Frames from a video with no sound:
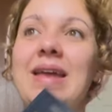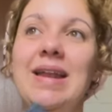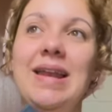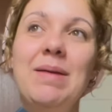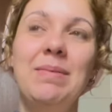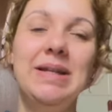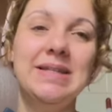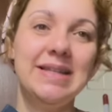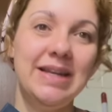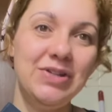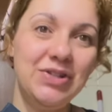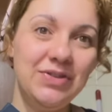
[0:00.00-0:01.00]
Lembra da
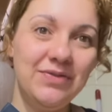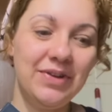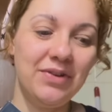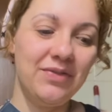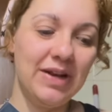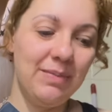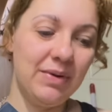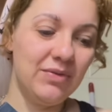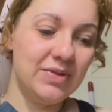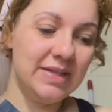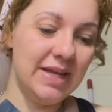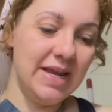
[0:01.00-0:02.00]
seletiva que eu falei para
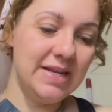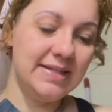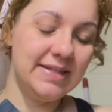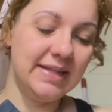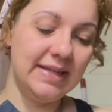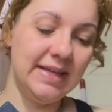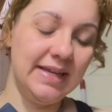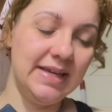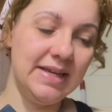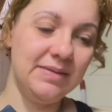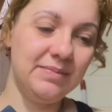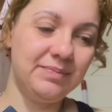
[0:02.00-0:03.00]
vocês
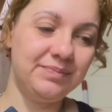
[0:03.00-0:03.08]
que